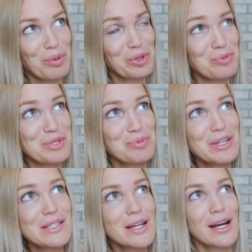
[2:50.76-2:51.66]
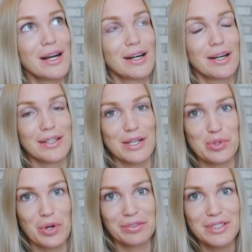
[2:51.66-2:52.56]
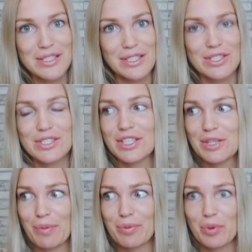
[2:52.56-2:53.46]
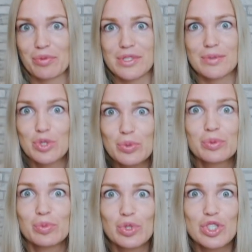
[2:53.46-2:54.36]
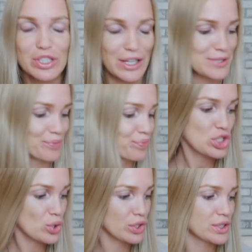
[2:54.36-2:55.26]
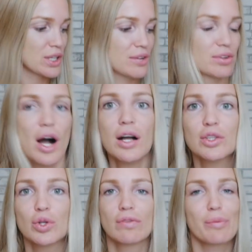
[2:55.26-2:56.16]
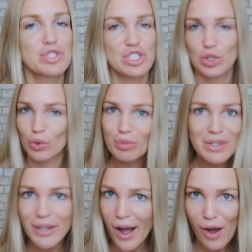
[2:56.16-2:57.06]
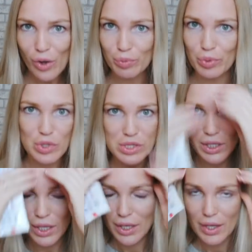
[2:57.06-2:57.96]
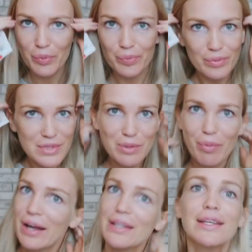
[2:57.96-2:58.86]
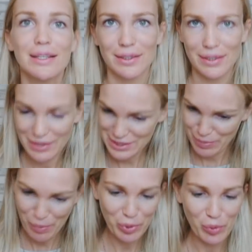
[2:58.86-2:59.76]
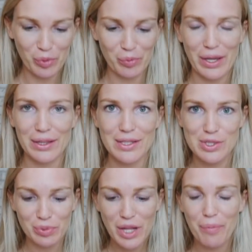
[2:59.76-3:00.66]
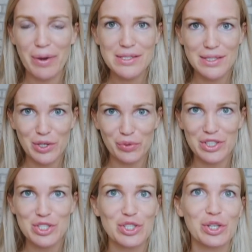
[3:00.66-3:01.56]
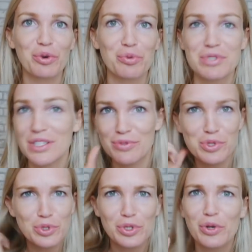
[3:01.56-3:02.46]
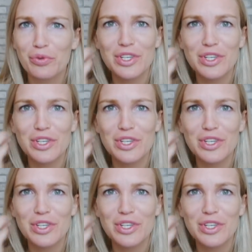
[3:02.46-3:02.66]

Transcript: потом смыть, э, а, насухо вытереть и попробуйте, может быть, будет читать. Еще один лайфхак, который вообще, ну, меня, он просто заманил. Давайте попробуем. Это зубная паста для увеличения губ. Знаете, все, что для